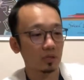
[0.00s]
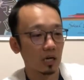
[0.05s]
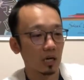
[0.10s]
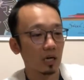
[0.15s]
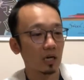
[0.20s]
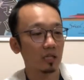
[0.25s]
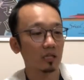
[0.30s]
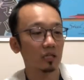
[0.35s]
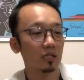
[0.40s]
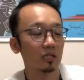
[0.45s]

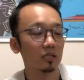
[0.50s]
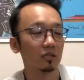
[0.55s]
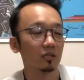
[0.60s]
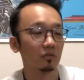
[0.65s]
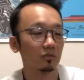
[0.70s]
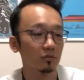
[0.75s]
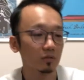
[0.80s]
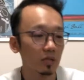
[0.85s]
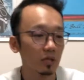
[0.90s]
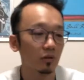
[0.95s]
分考えてらっしゃ
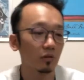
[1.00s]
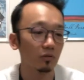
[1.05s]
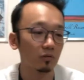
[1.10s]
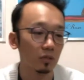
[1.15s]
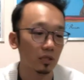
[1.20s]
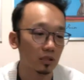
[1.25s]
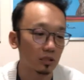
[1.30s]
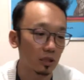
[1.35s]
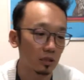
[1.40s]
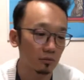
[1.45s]
るので大
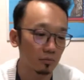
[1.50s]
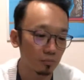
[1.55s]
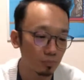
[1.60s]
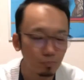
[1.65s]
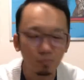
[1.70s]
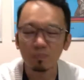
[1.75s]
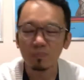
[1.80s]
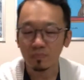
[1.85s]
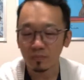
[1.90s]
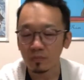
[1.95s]
浦さ
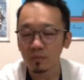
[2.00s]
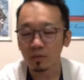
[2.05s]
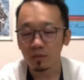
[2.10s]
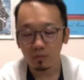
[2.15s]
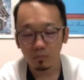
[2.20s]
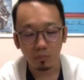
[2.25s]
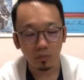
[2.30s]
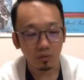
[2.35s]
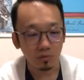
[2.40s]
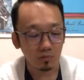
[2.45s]

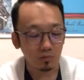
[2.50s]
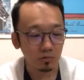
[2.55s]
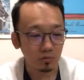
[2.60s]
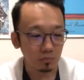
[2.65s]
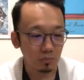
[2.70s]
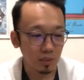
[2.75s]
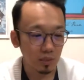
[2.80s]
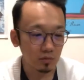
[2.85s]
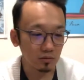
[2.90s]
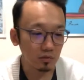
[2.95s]
ん、まあ、そういうの
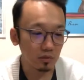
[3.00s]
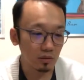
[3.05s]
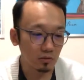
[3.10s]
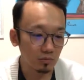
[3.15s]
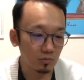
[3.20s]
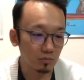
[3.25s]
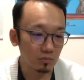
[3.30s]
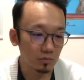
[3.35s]
もあるだと